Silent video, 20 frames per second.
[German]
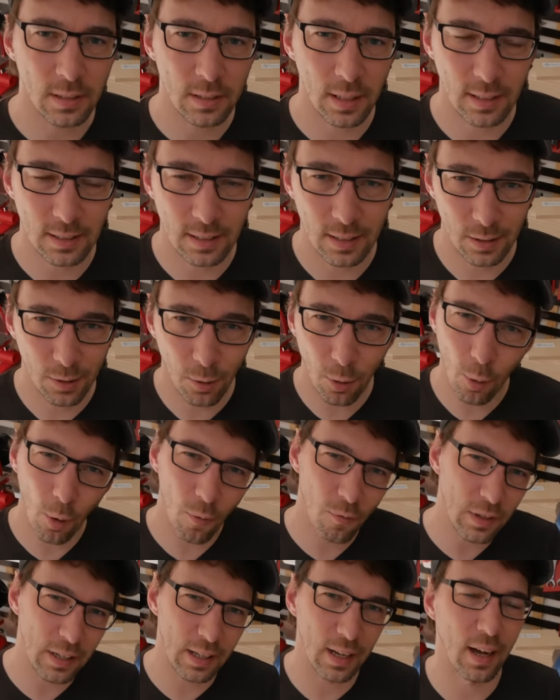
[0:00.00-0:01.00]
dass der doch
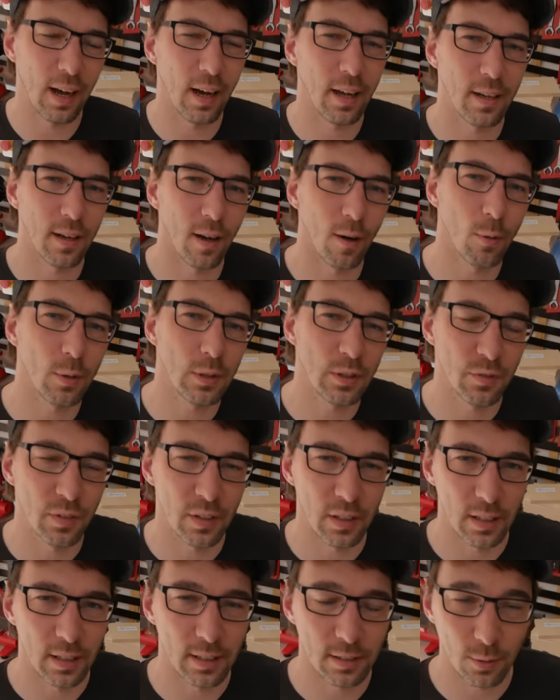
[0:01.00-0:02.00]
irgendwie gerade
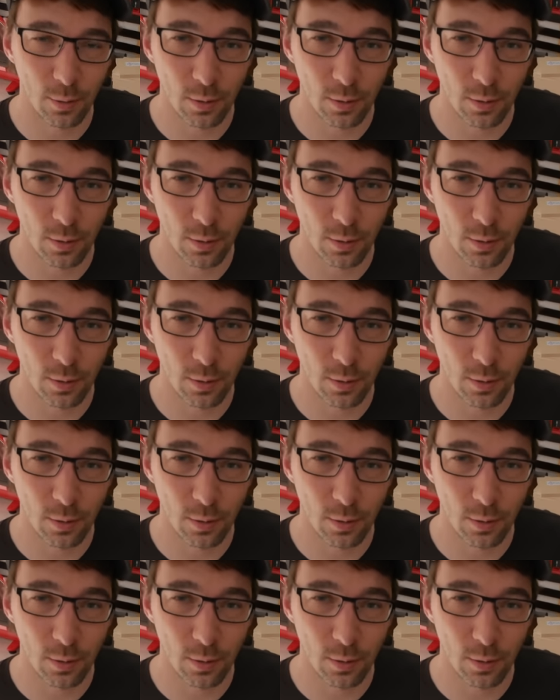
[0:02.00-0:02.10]
rausfährt.